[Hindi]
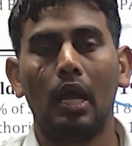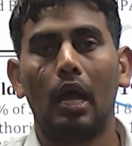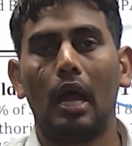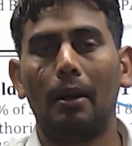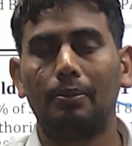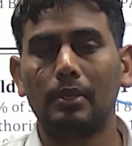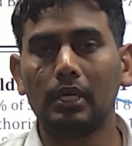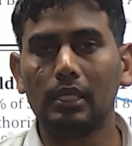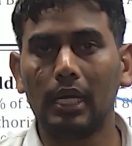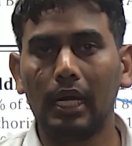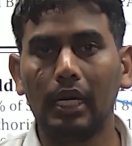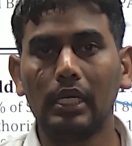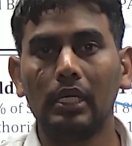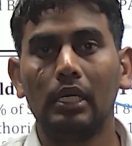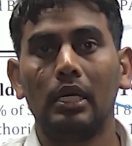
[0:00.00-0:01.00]
आफ्टर
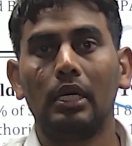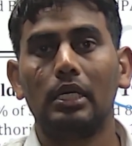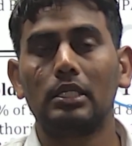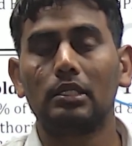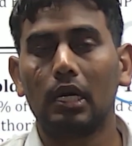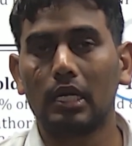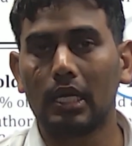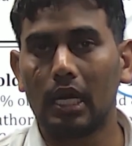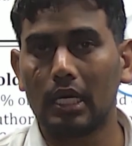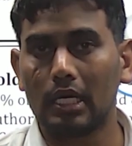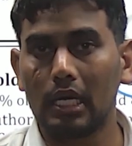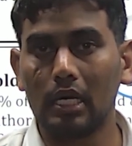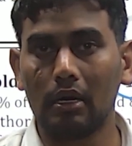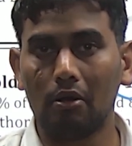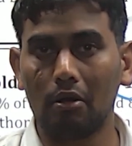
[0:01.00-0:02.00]
दैट इसका क्या किया
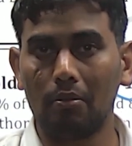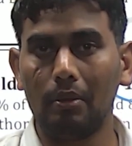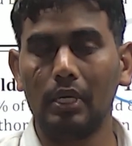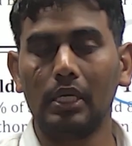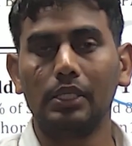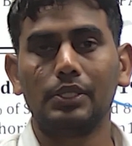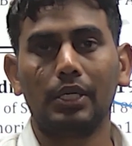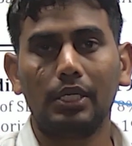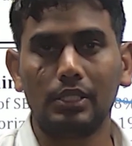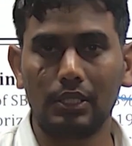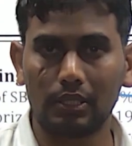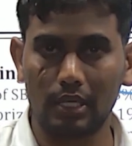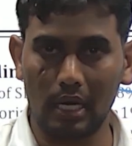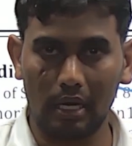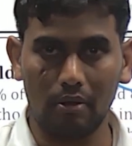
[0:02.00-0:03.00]
गवर्नमेंट ने शेयर
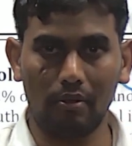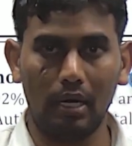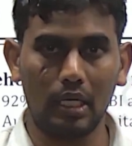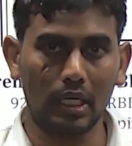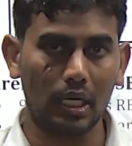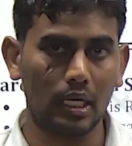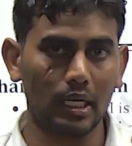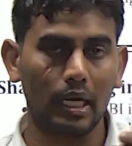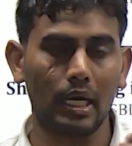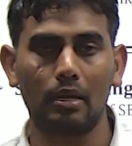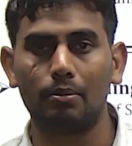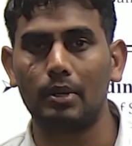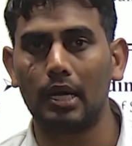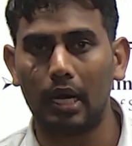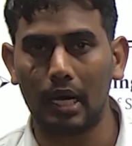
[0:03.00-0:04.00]
इसका एक्वायर कर लिया
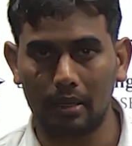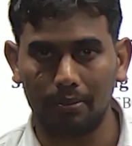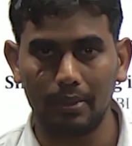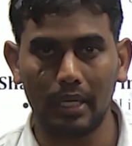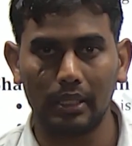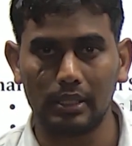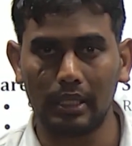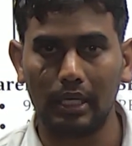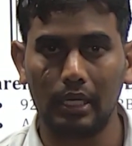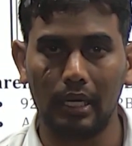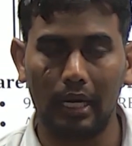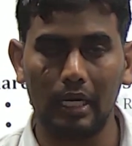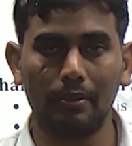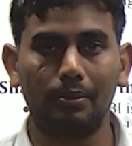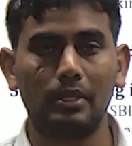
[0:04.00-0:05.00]
आर से
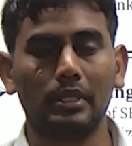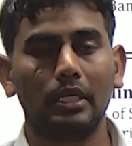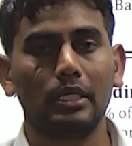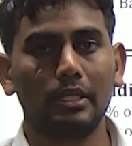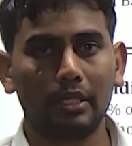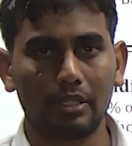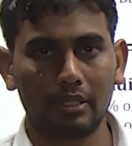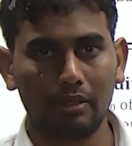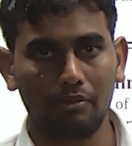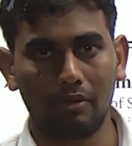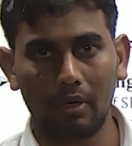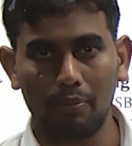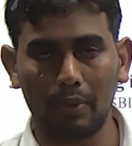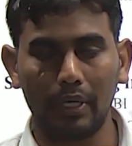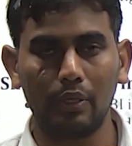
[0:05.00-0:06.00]
एट परसेंट
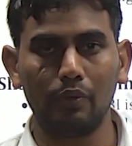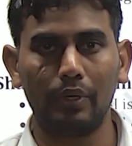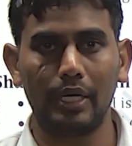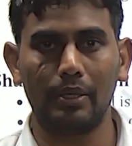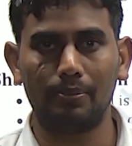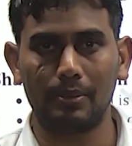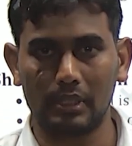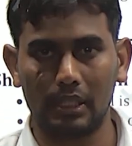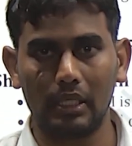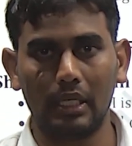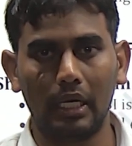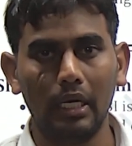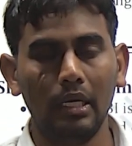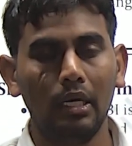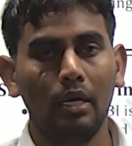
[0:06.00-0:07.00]
सिक्सटी एट परसेंट
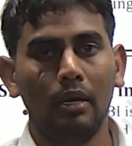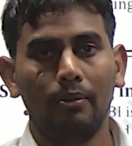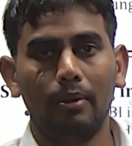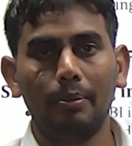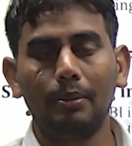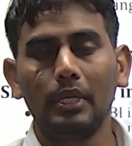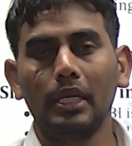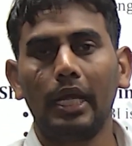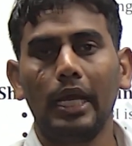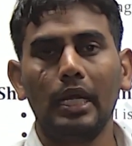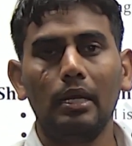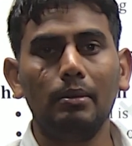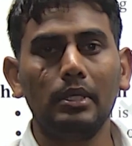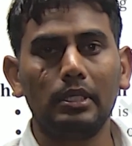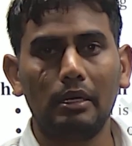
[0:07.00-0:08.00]
है 59
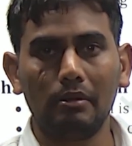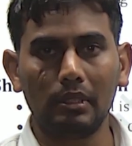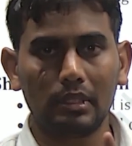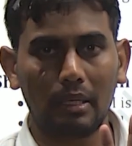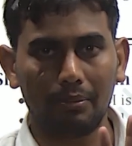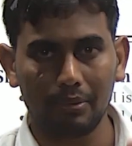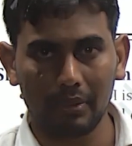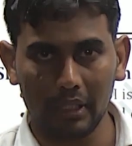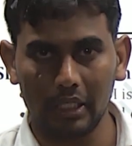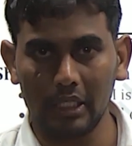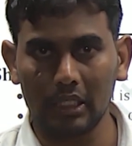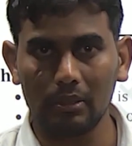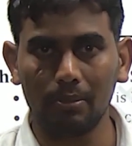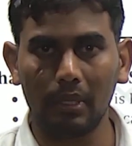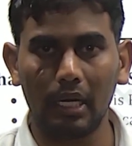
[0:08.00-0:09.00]
सेवन
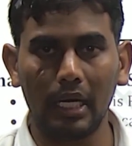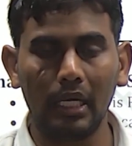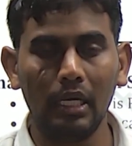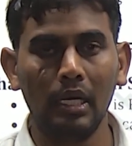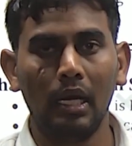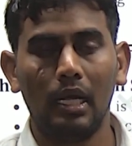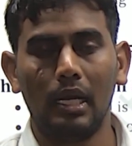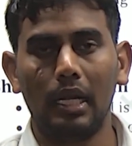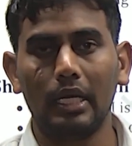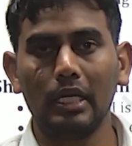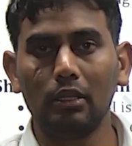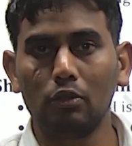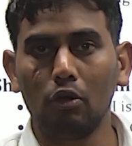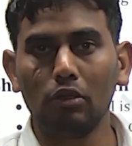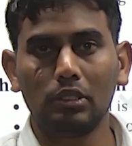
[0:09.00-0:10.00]
सब्सिडीज बनाई लेकिन
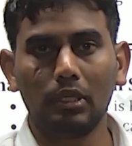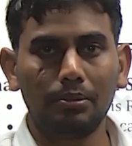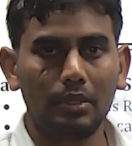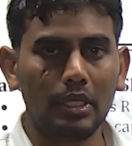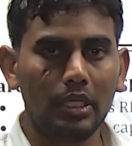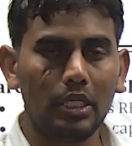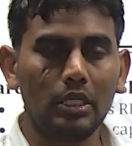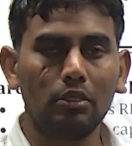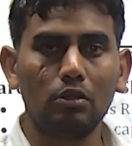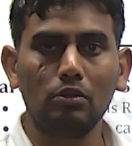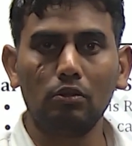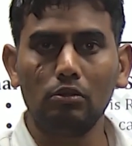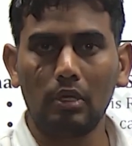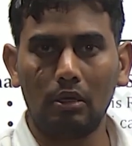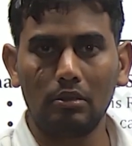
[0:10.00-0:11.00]
दो सब्सिडीज को
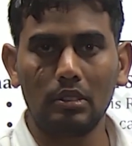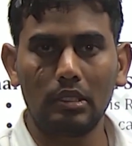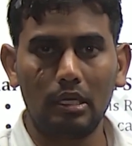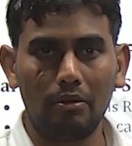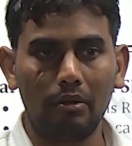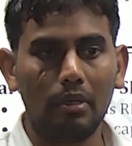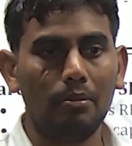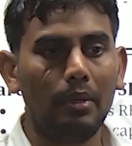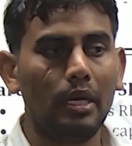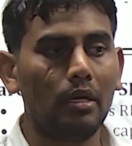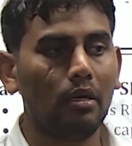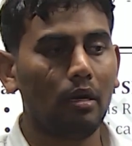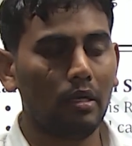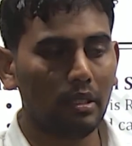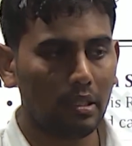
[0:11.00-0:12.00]
2007 में
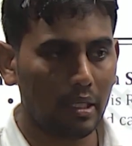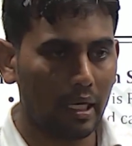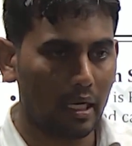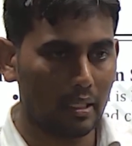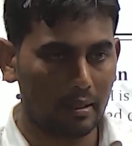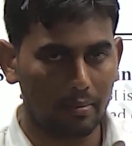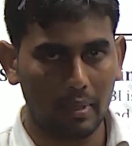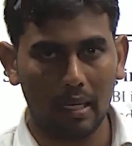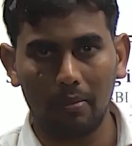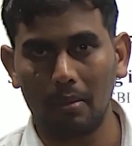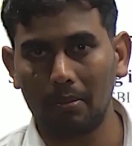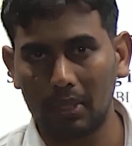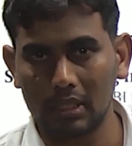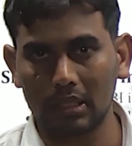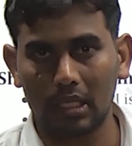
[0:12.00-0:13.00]
इसने एसबीआई में
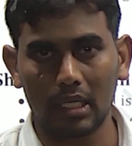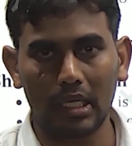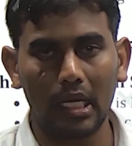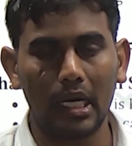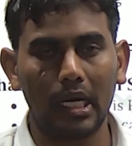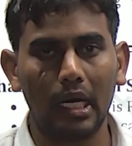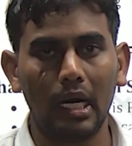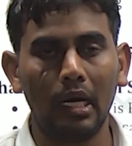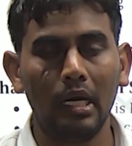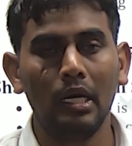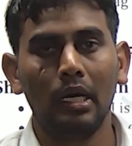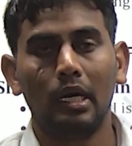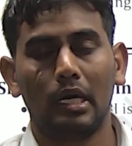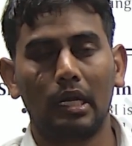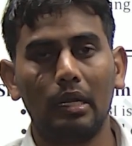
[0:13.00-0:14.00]
मर्ज कर लिया गया
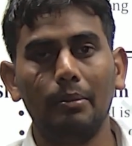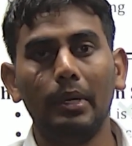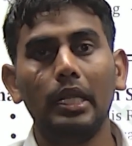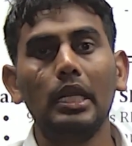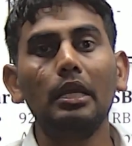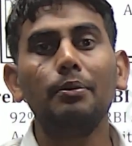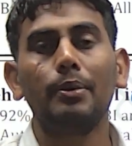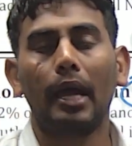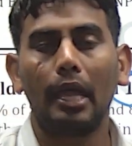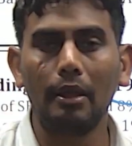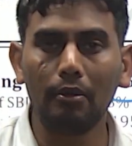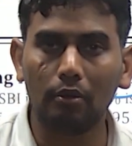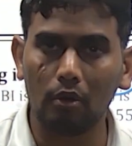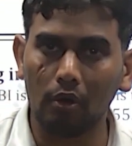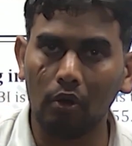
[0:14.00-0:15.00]
रिमेनिंग फाइव
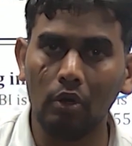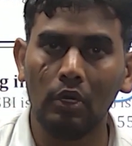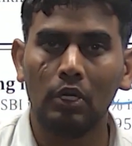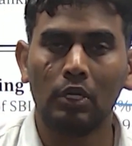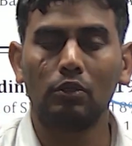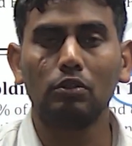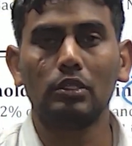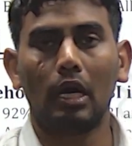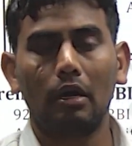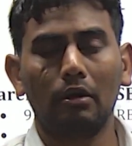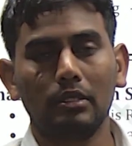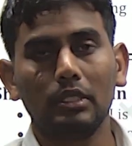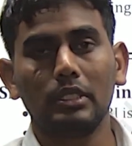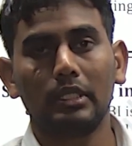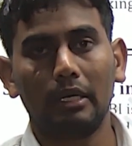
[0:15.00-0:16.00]
को
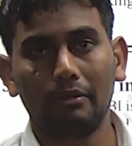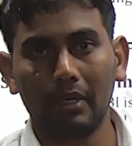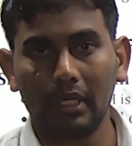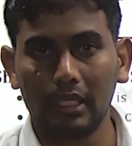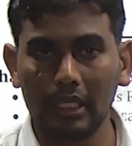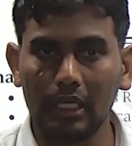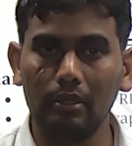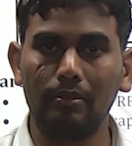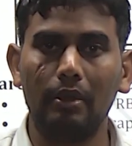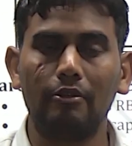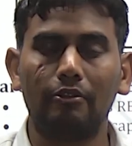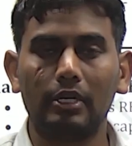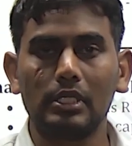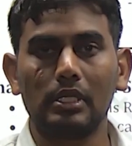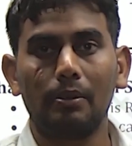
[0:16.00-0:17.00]
2017 में
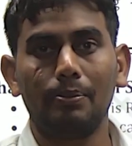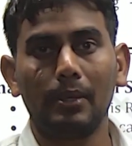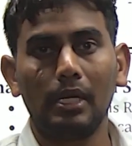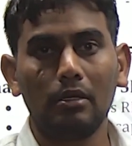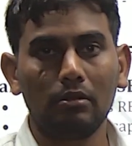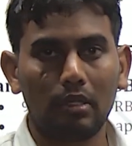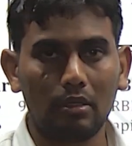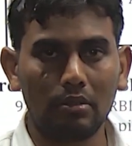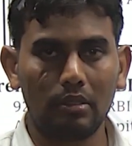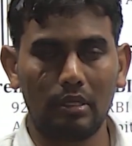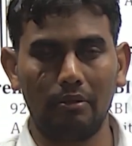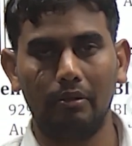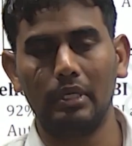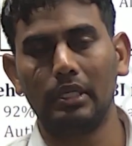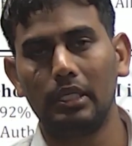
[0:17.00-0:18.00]
फर्स्ट अप्रैल
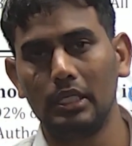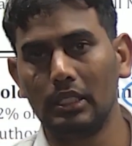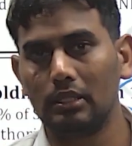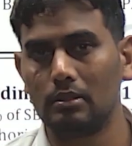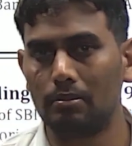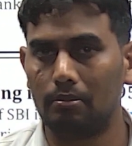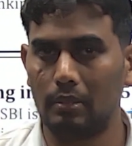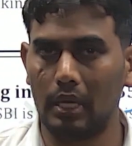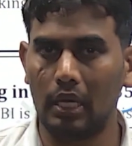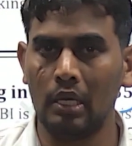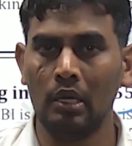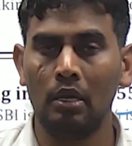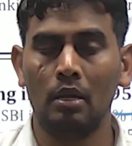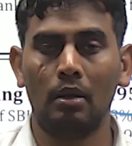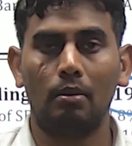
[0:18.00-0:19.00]
2017 में
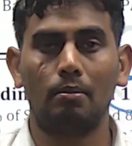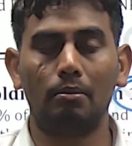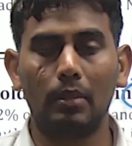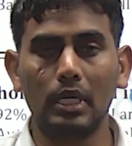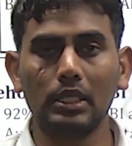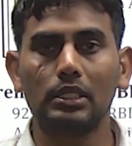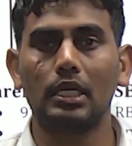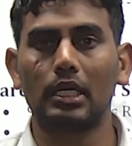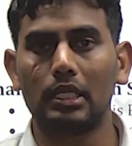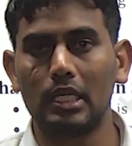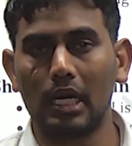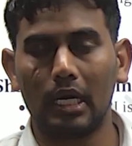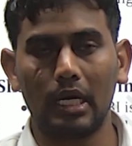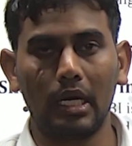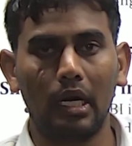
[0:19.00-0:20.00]
मर्ज कर दिया
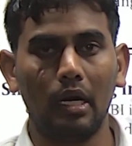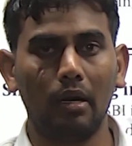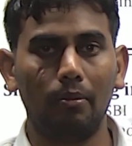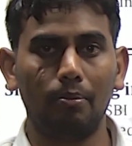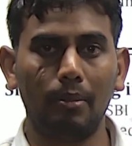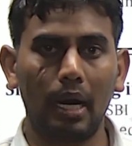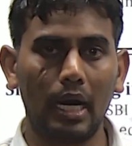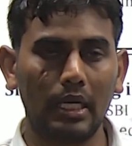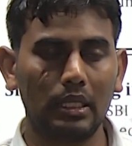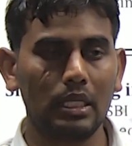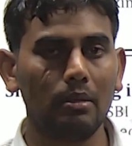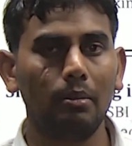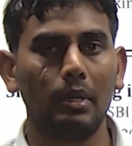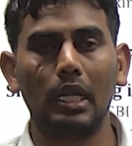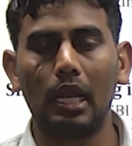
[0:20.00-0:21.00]
गया भारतीय
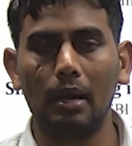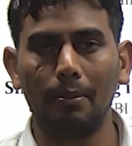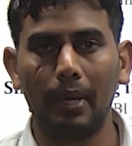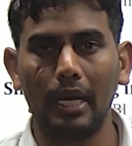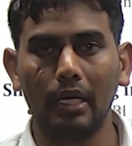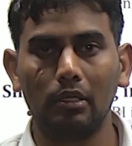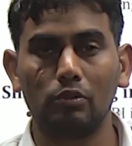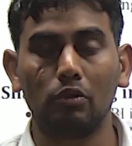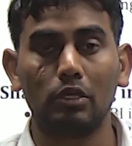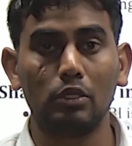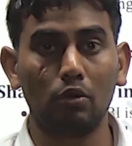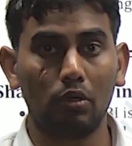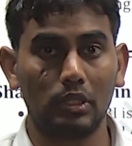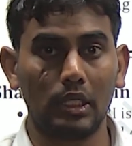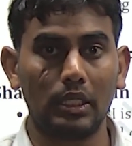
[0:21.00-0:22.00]
महिला बैंक जो कि
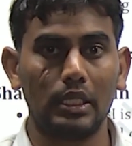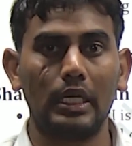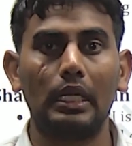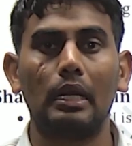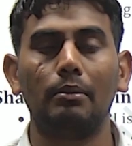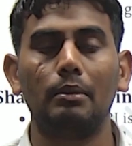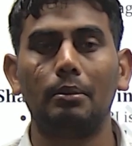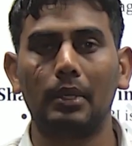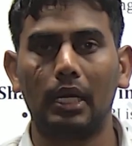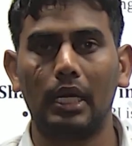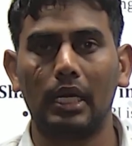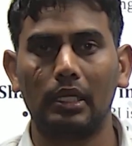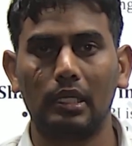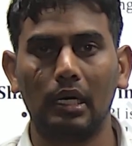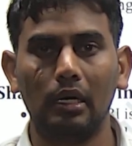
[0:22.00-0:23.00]
2013 में
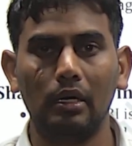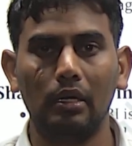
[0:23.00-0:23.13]
बनाया था